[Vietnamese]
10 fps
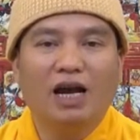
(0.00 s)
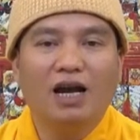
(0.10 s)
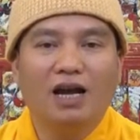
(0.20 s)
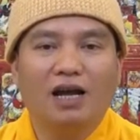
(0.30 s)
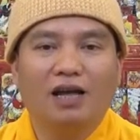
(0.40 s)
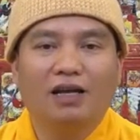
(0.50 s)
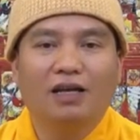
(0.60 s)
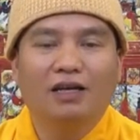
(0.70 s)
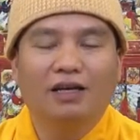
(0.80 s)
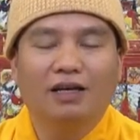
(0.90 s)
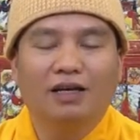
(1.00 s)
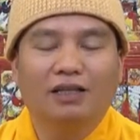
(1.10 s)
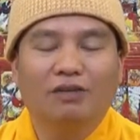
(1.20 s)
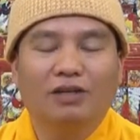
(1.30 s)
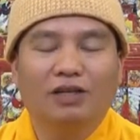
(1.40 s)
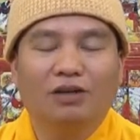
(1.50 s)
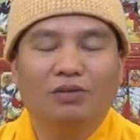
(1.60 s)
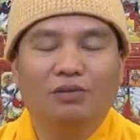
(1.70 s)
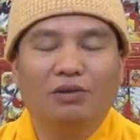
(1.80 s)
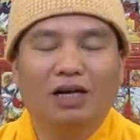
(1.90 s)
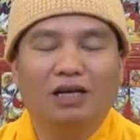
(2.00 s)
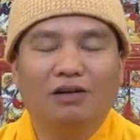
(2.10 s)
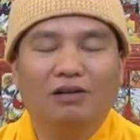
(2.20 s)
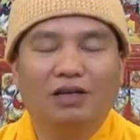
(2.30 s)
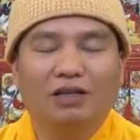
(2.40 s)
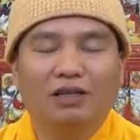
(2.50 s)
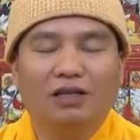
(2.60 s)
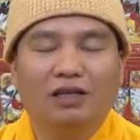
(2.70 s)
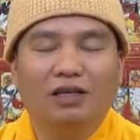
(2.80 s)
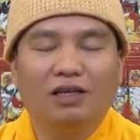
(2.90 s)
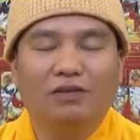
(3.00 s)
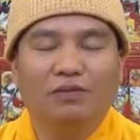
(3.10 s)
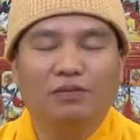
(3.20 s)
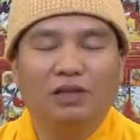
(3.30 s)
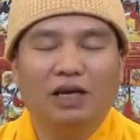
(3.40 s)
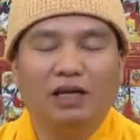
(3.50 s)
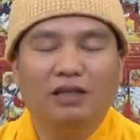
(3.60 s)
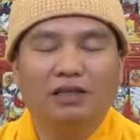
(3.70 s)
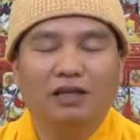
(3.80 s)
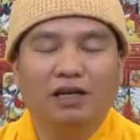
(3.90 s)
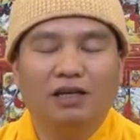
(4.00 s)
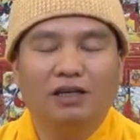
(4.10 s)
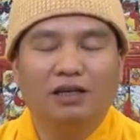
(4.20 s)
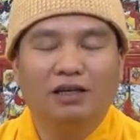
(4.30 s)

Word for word: trăng à, trong cái câu ân đó gọi là thiên địa phú tái chi ân